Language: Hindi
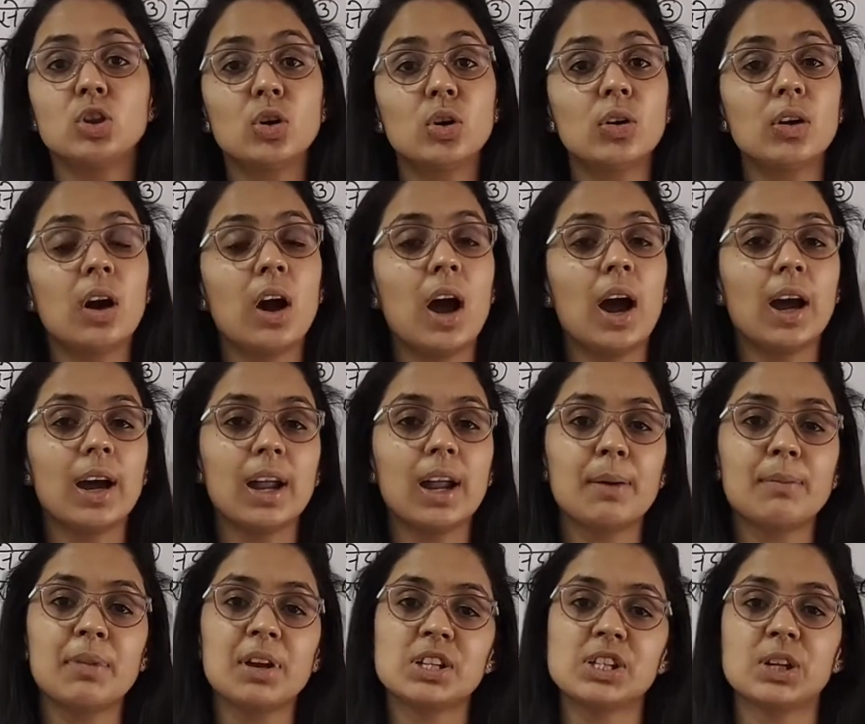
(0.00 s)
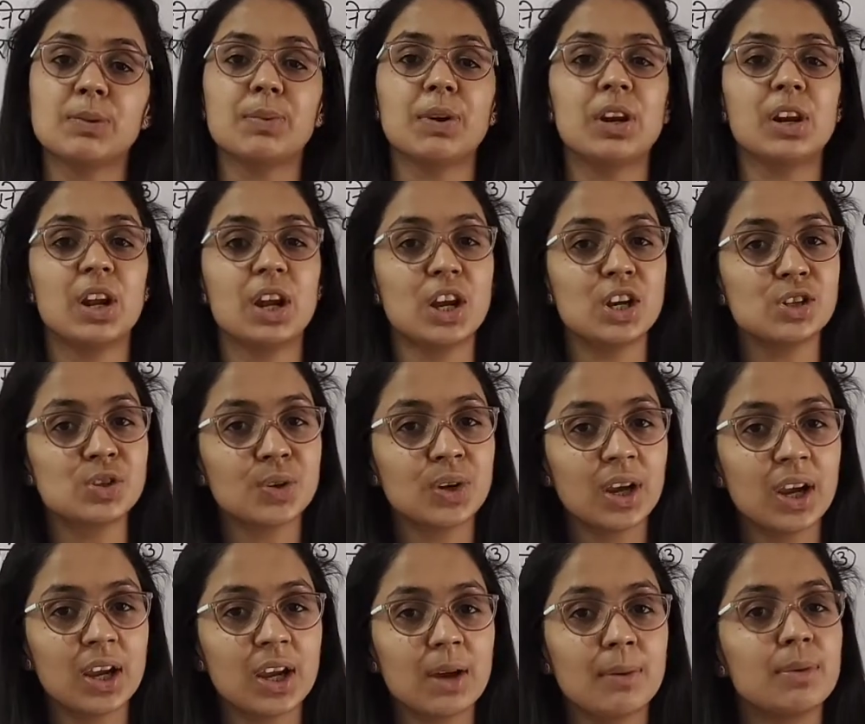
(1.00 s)
तो अगर आप मेरे चैनल पर नए
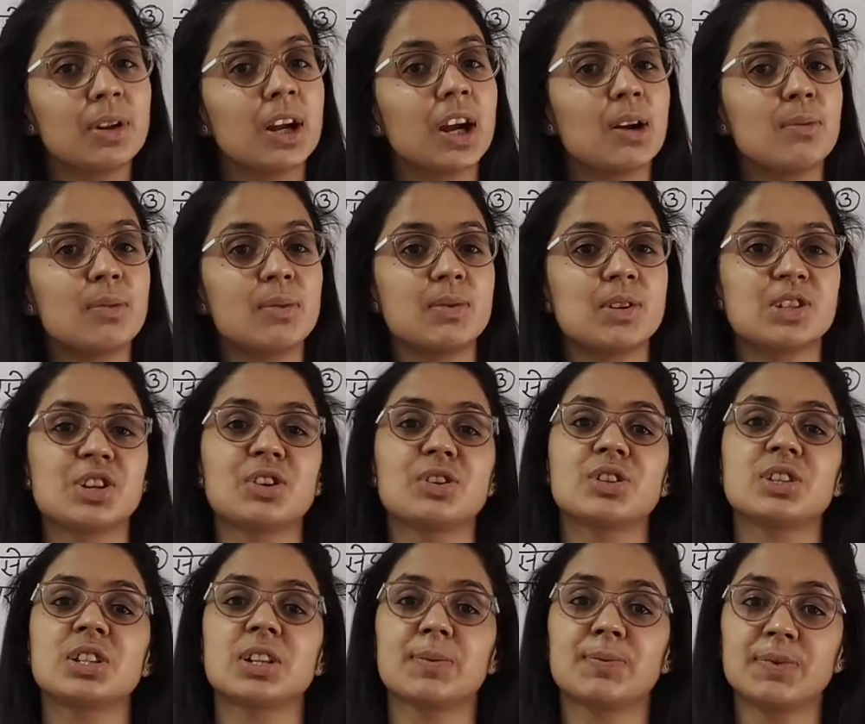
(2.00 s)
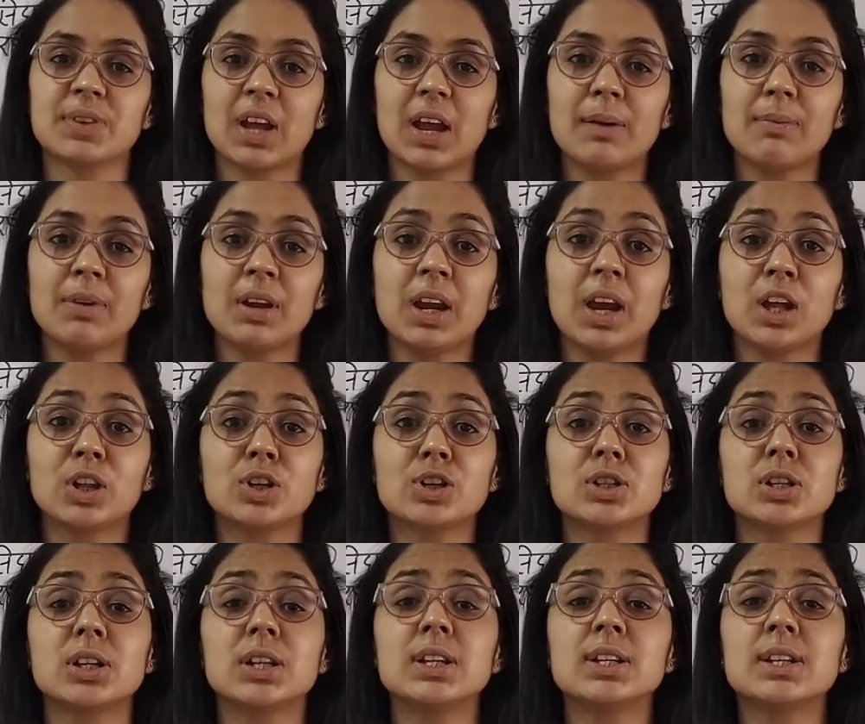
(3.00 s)
जुड़े हैं या अभी तक आपने मेरे चैनल को सब्सक्राइब नहीं किया
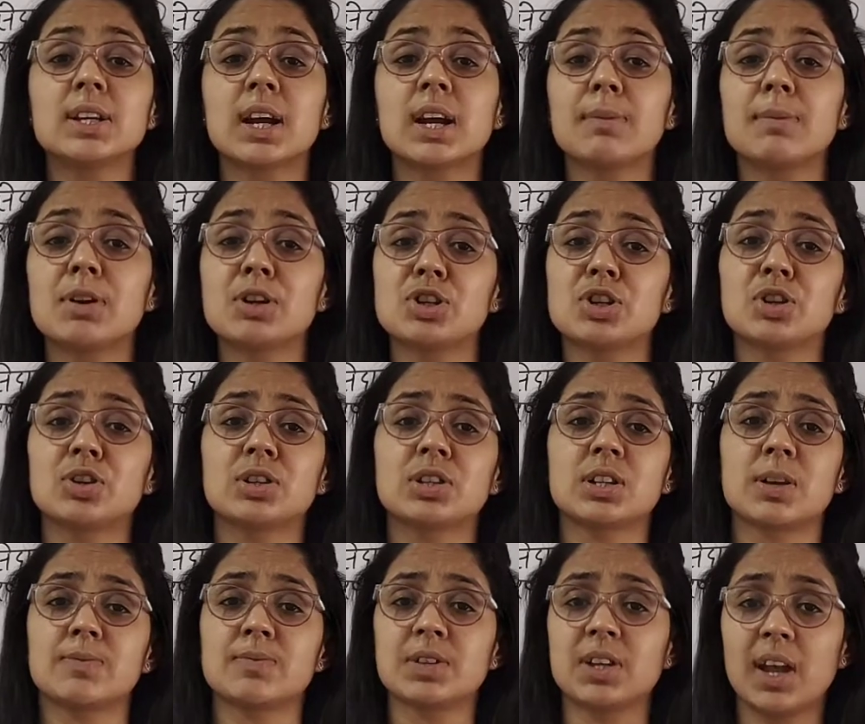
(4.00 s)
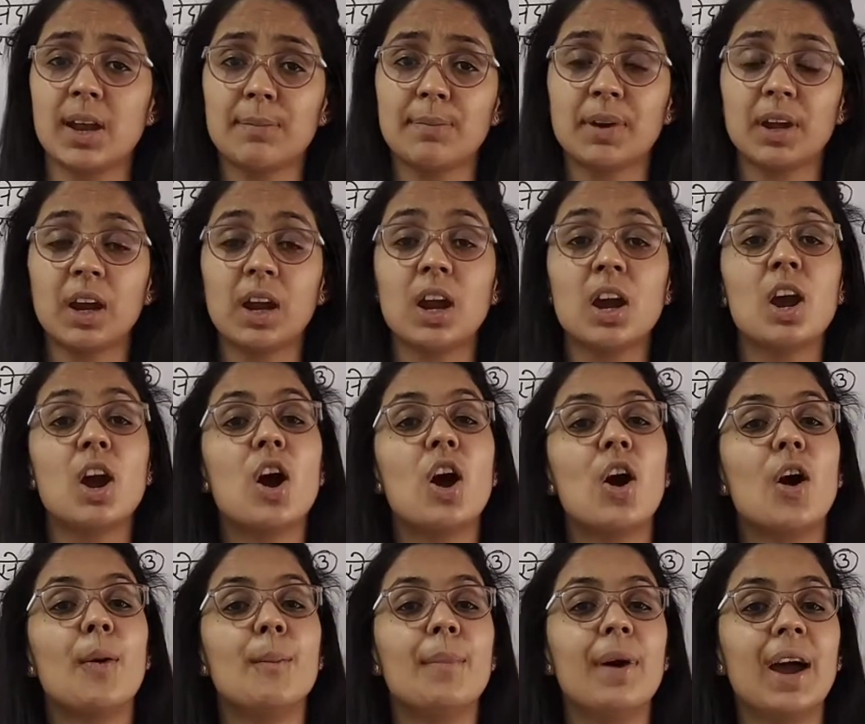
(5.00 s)
तो जल्दी से जाकर मेरे चैनल को सब्सक्राइब करें
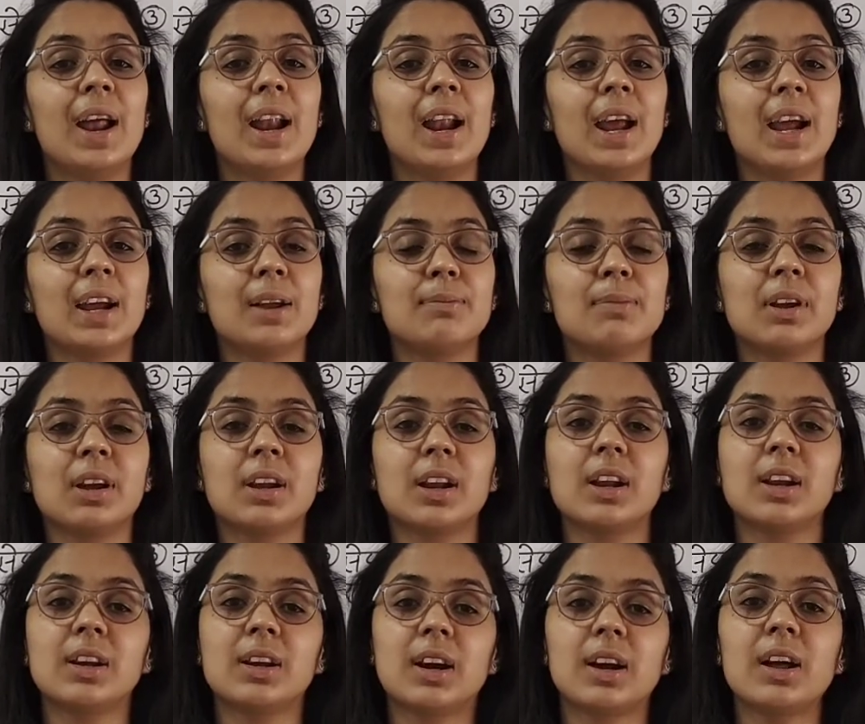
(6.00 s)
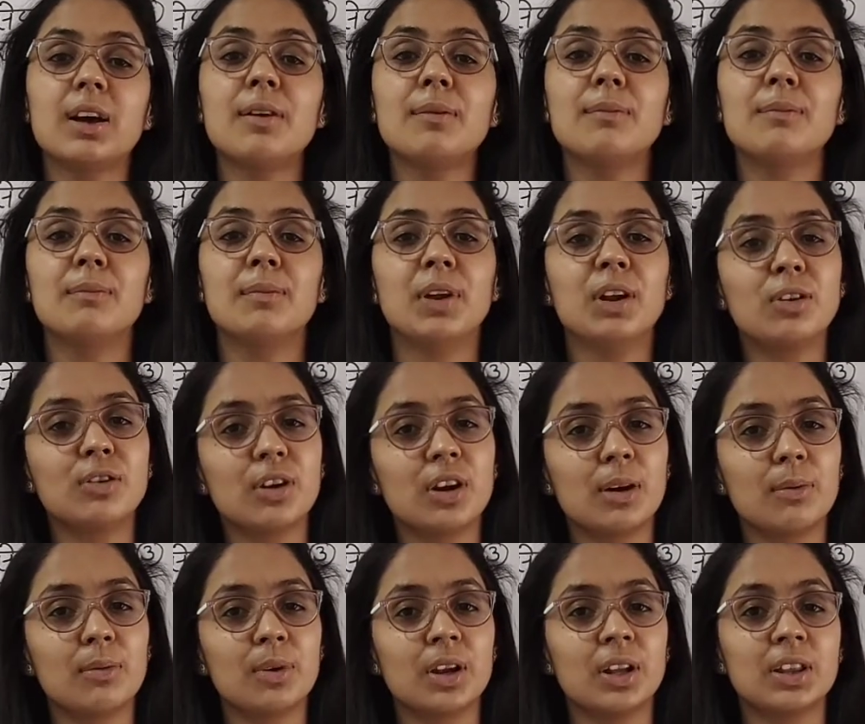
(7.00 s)
और बेल आइकन पर क्लिक करना बिल्कुल
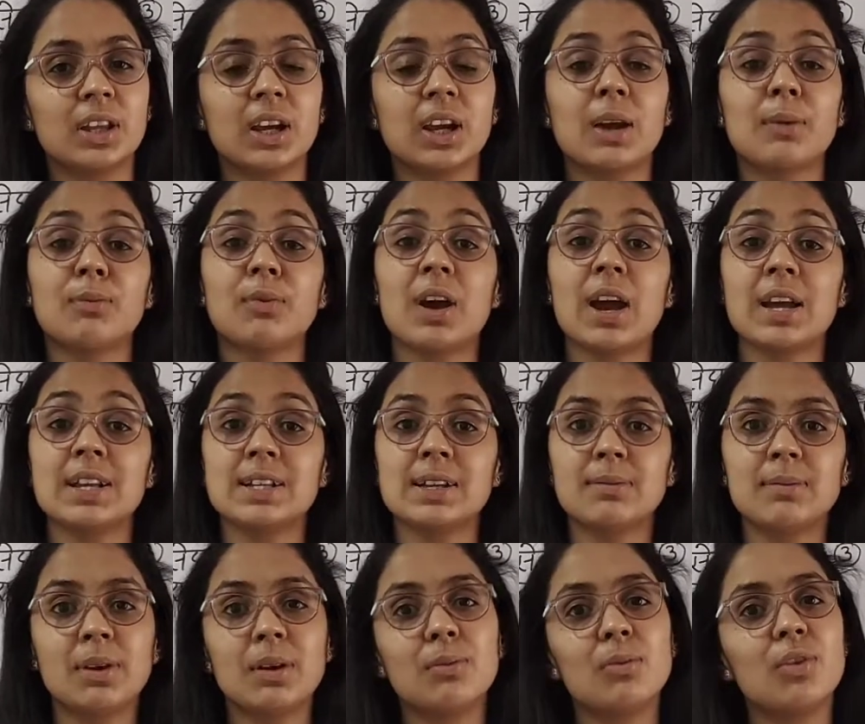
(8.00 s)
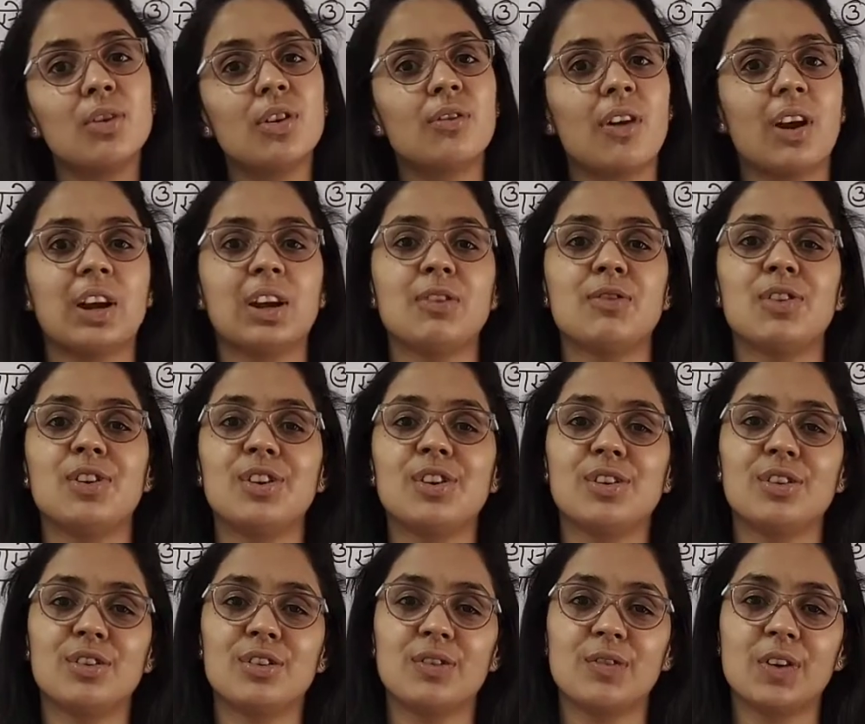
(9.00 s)
ना भूलें ताकि आपको ऐसी मेरी मोर इफेक्टिव
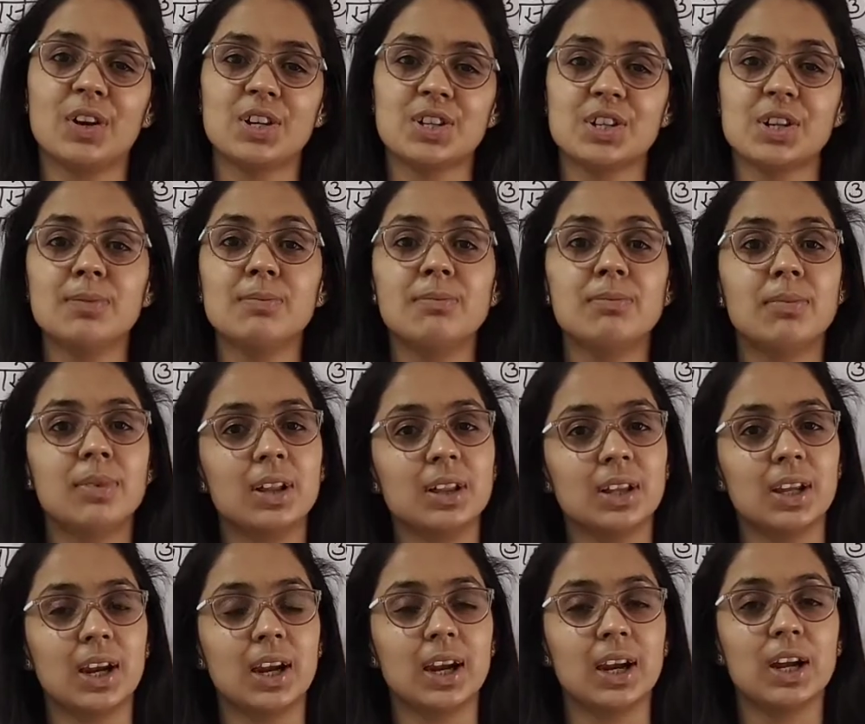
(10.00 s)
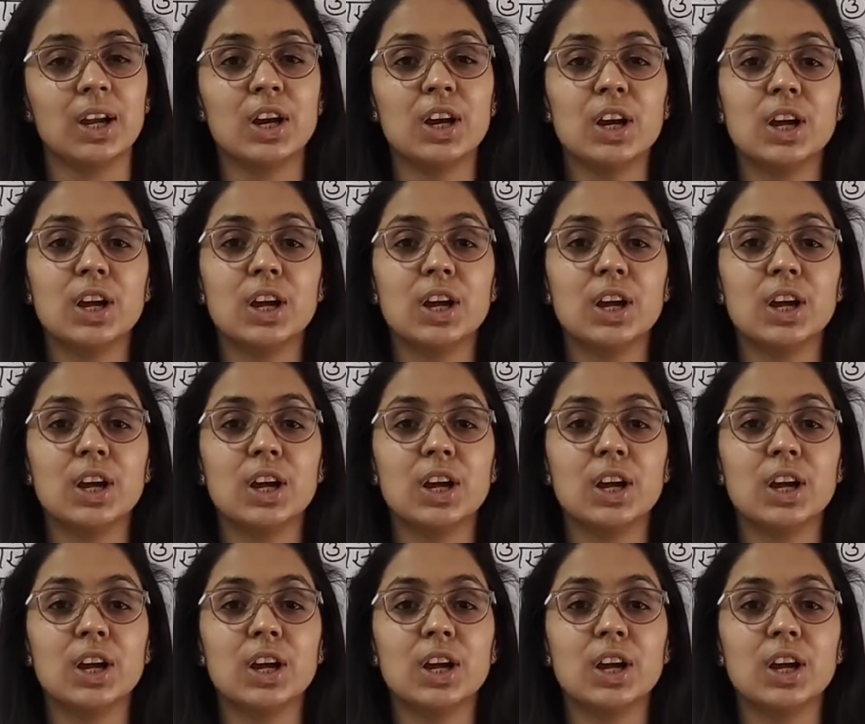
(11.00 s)
वीडियो की नोटिफिकेशन मिलती रहे